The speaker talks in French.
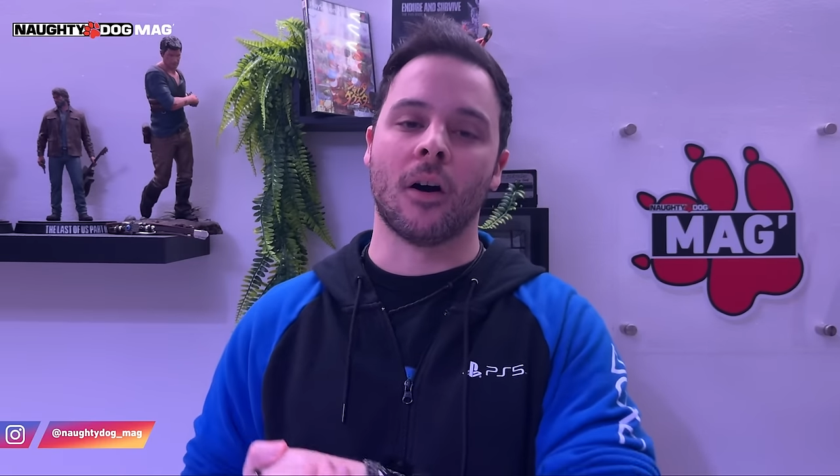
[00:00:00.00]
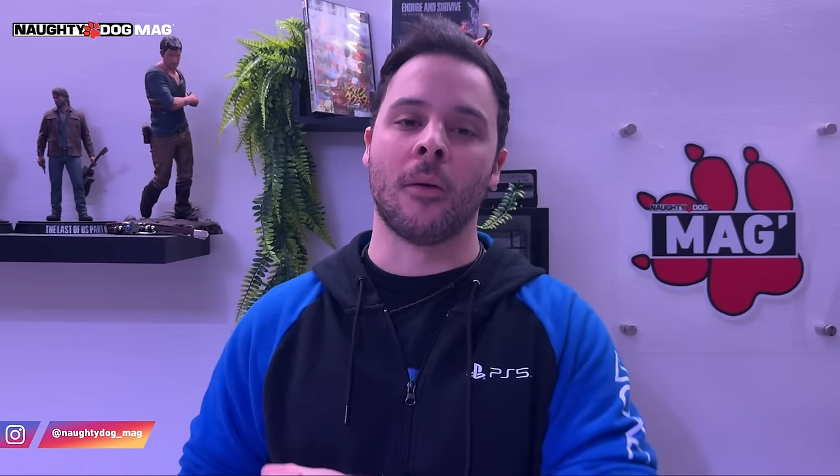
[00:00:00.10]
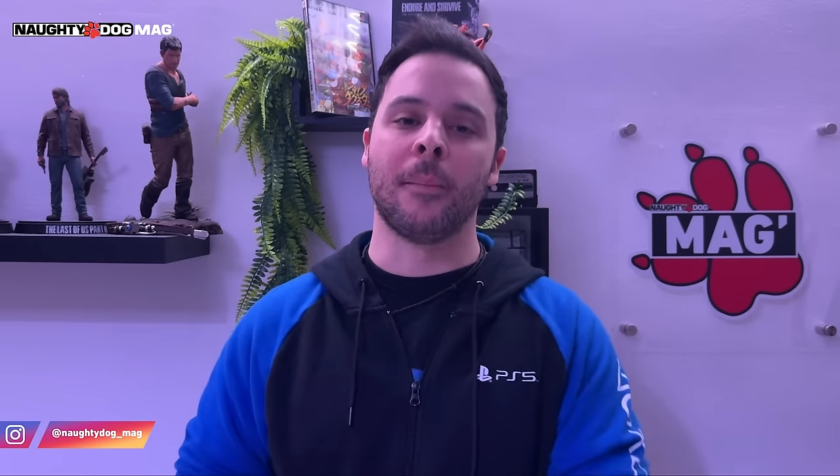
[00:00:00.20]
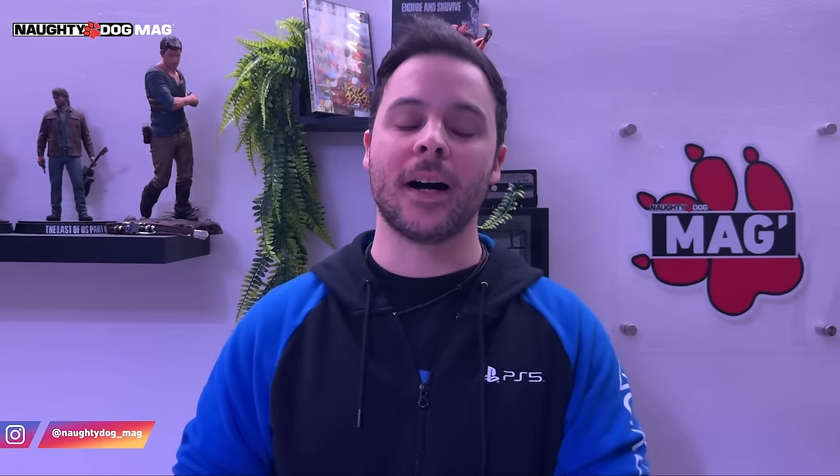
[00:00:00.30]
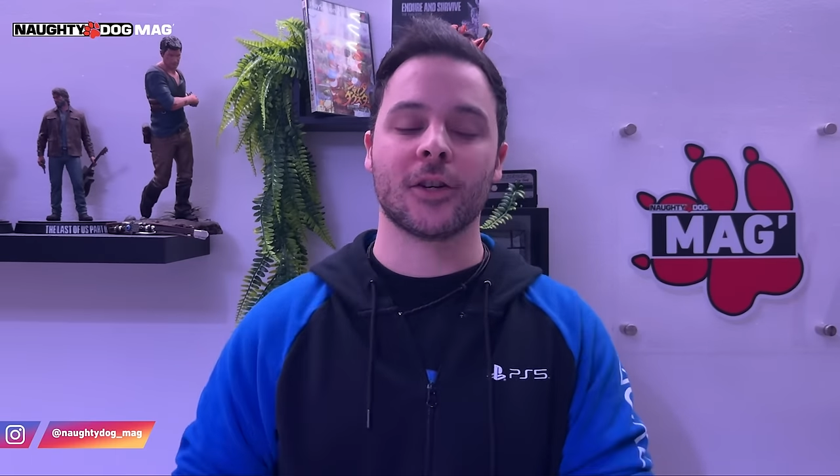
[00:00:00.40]
en
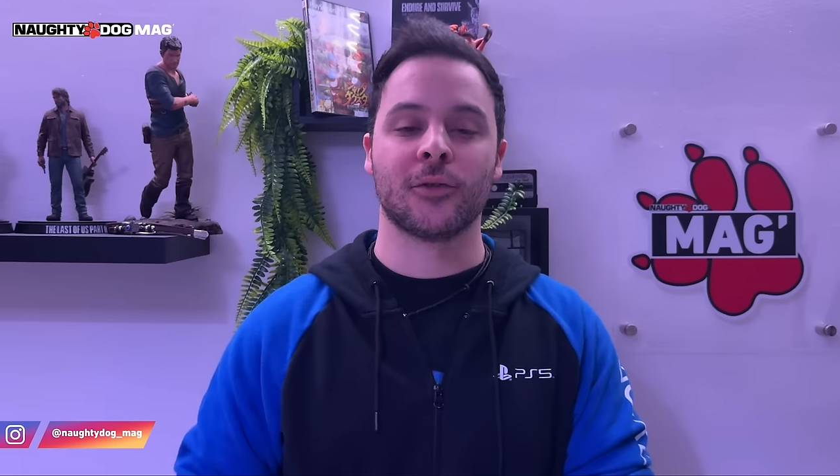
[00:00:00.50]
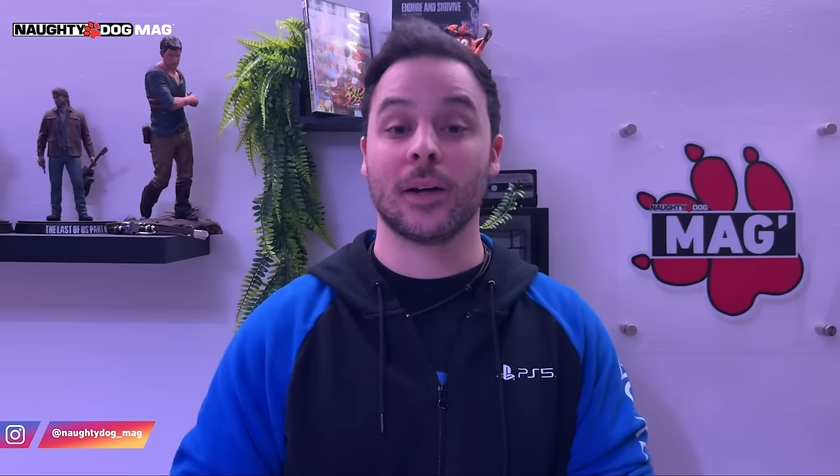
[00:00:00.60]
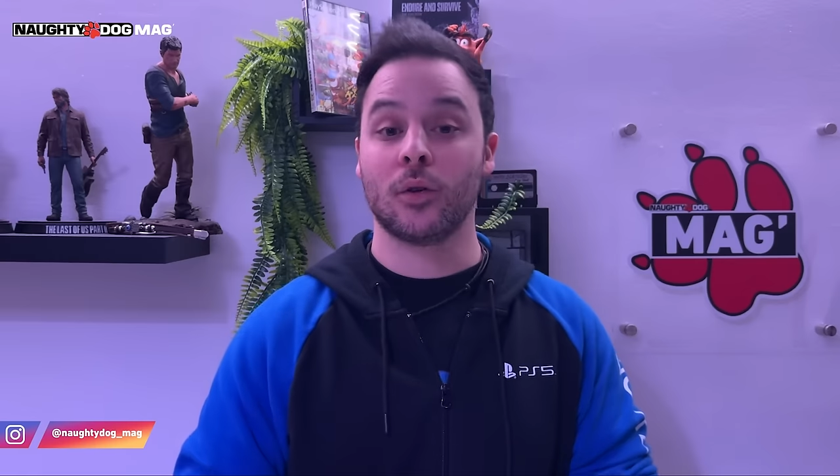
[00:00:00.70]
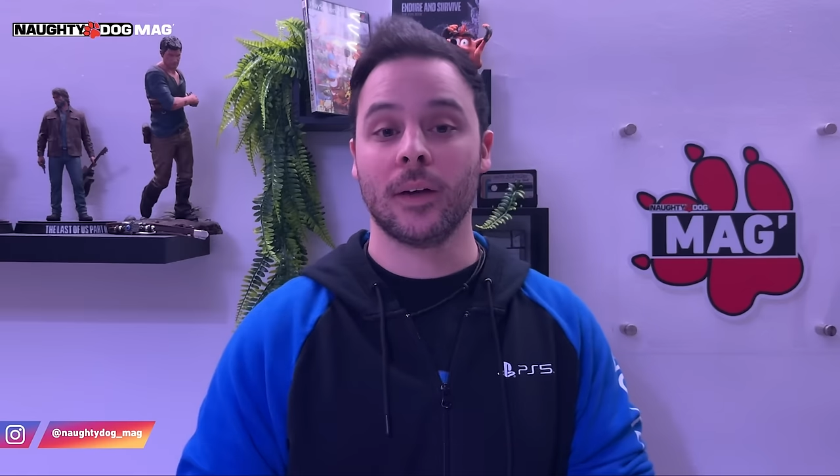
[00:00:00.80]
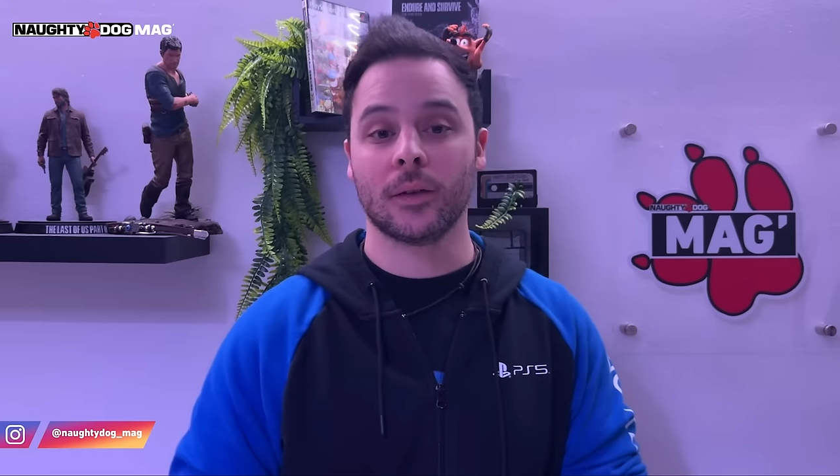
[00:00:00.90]
marge de la
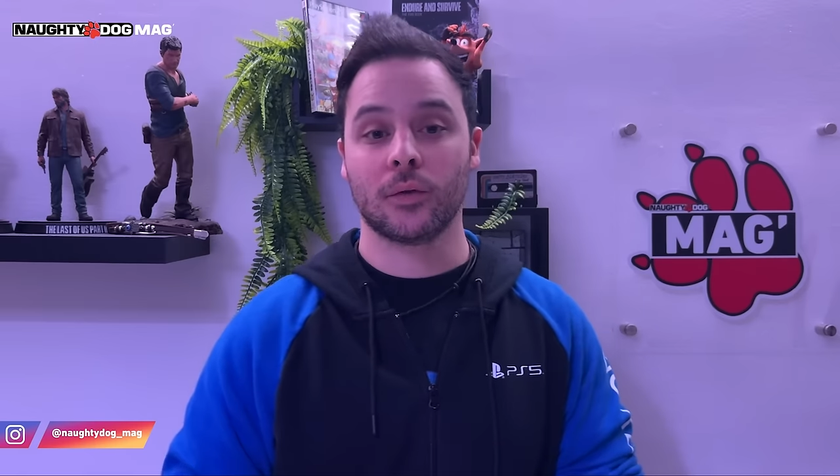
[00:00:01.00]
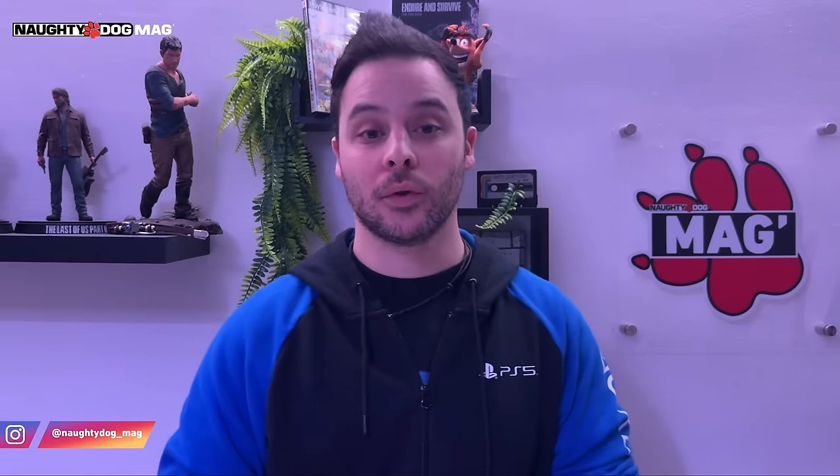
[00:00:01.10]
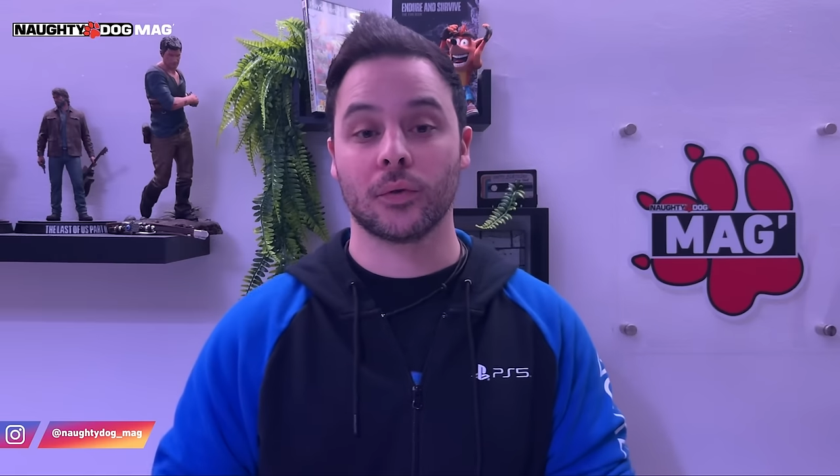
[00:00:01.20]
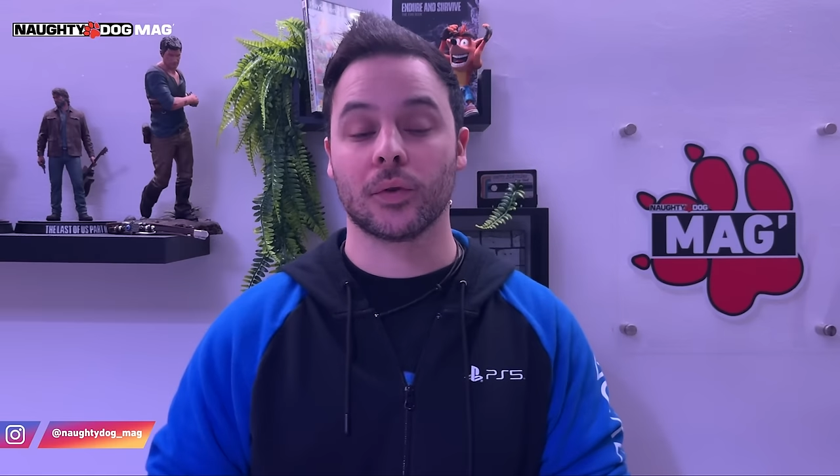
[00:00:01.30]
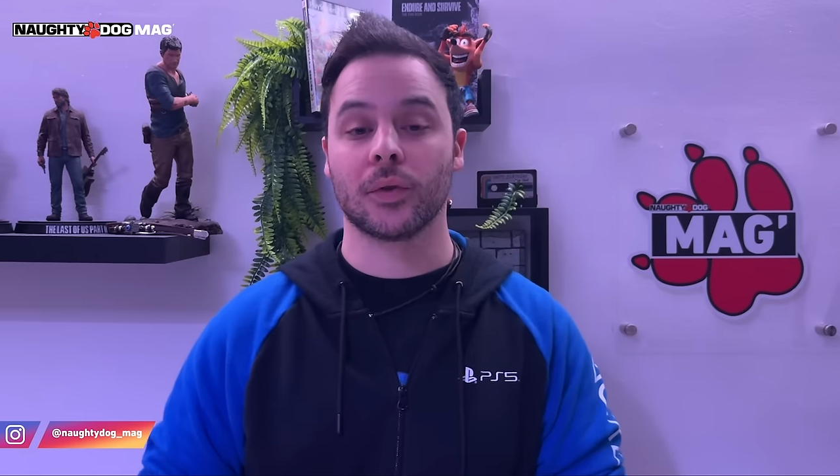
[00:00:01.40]

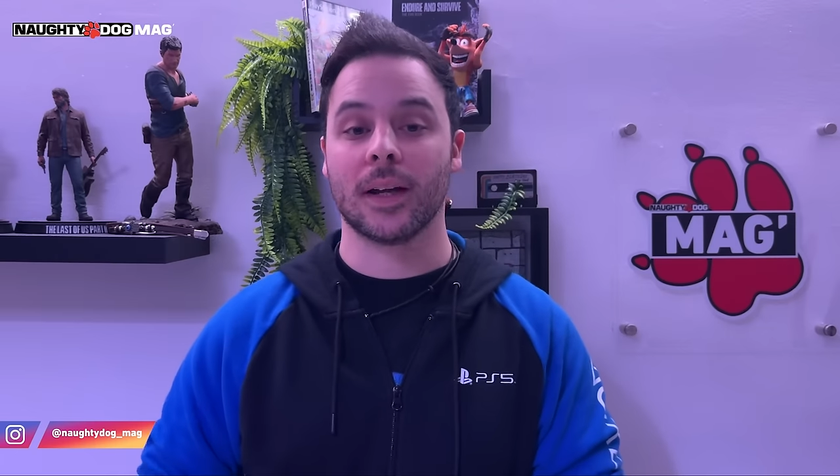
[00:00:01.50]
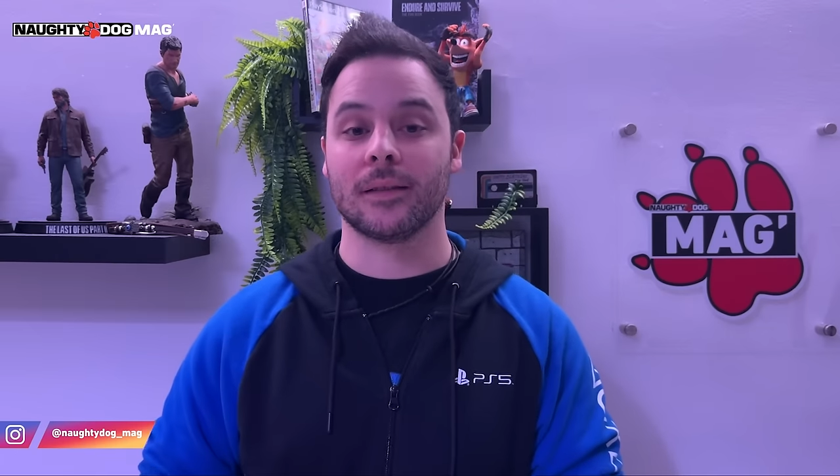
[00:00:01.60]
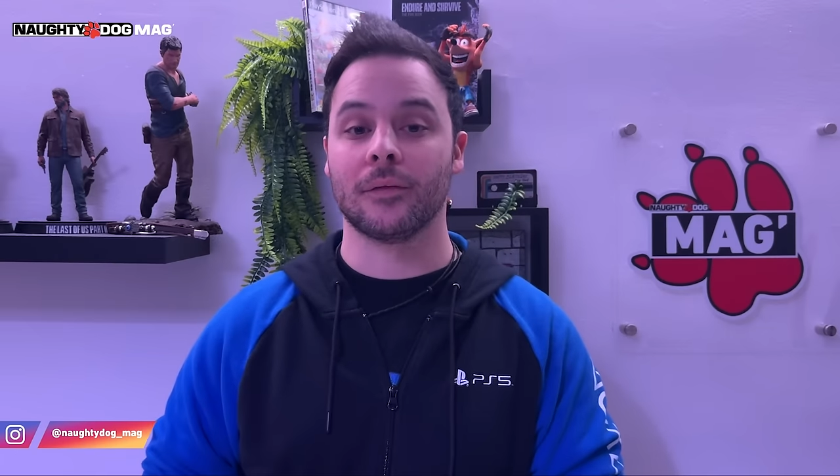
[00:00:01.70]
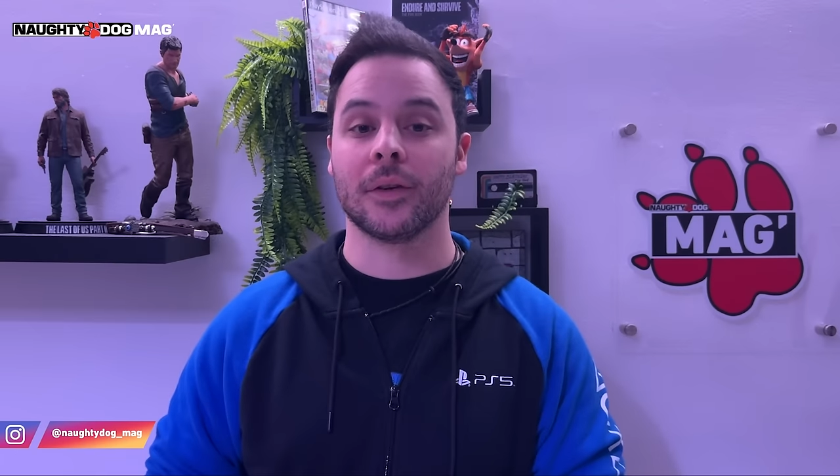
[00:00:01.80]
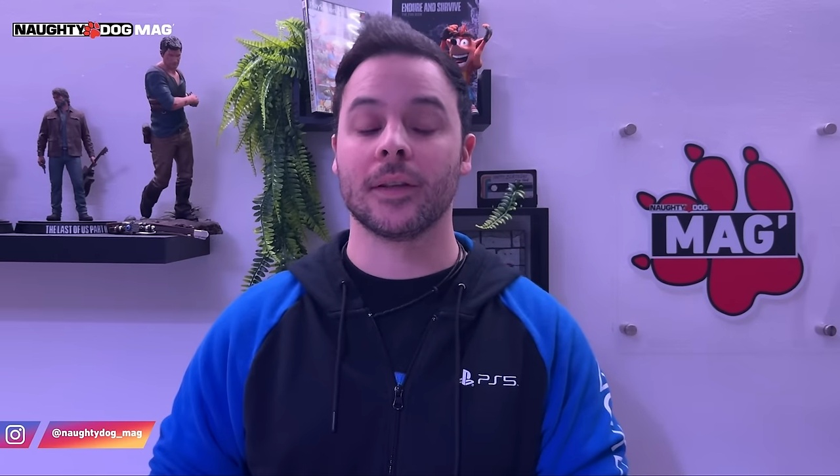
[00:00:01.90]
couverture de The
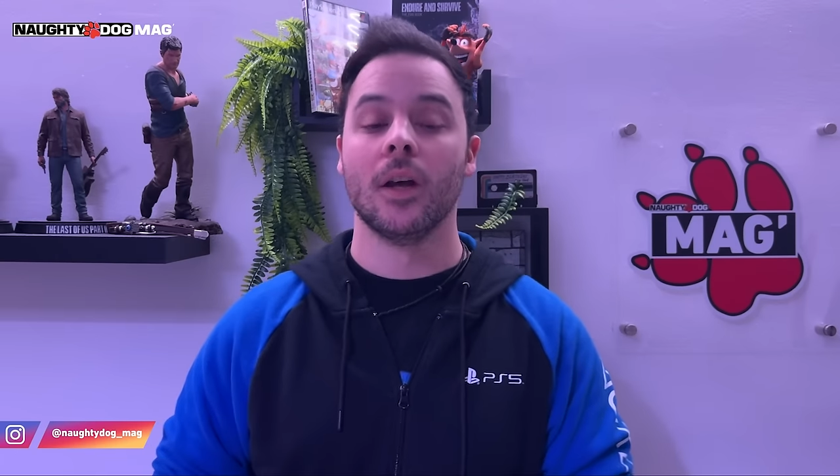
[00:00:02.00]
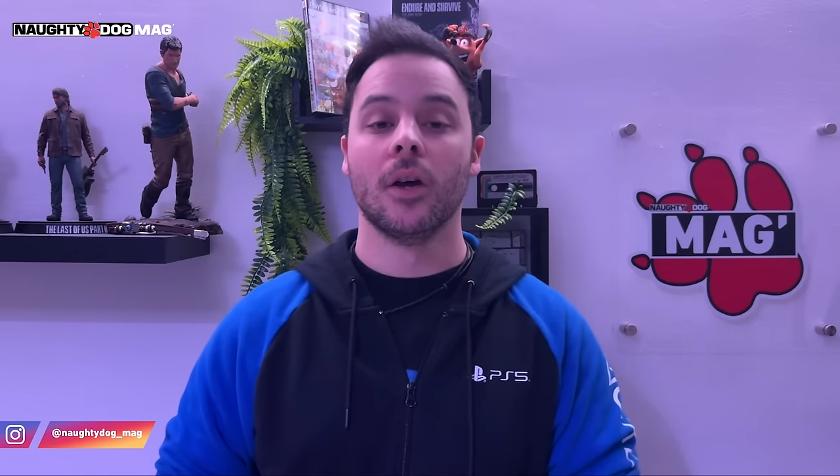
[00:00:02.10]
Last of Us